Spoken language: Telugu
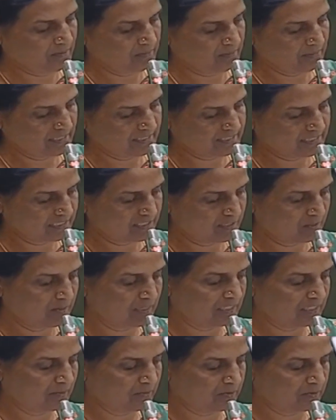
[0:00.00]
మెసేజ్లు
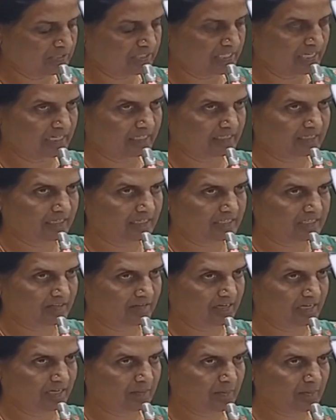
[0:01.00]
మాత్రం వచ్చాయి అధ్యక్ష
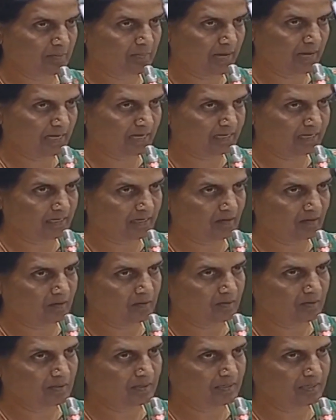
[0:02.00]
వాళ్ళకి మీ బ్యాంకులలో
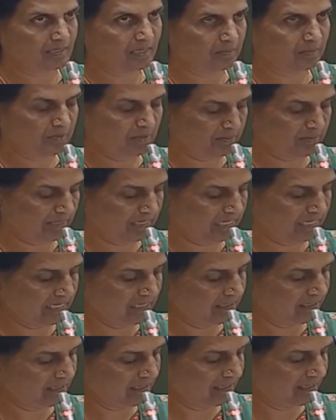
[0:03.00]
డబ్బులు పడ్డాయి
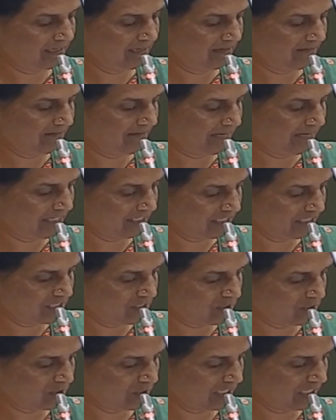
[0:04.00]
వెళ్ళి
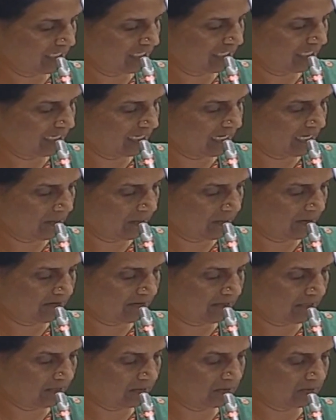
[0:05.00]
తీసుకోండి అని కానీ ఇప్పటి
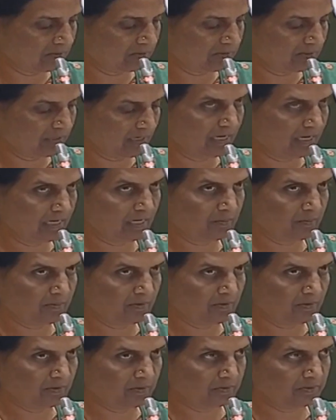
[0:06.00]
వరకు ఆ
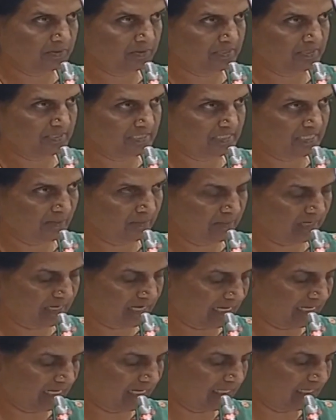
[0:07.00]
డబ్బులు జమ
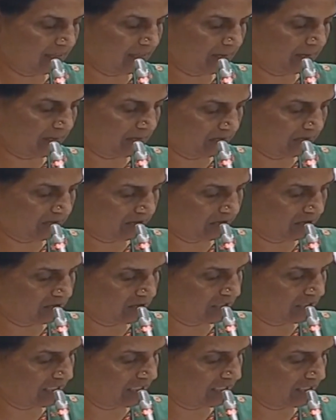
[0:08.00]
కాలేదని ప్రభుత్వం
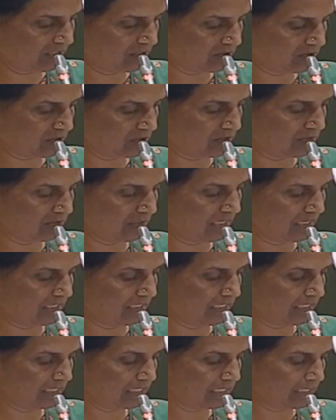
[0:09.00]
దృష్టికి తీసుకొస్తున్నాను
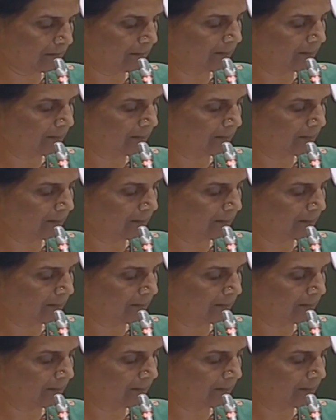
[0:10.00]
అధ్యక్ష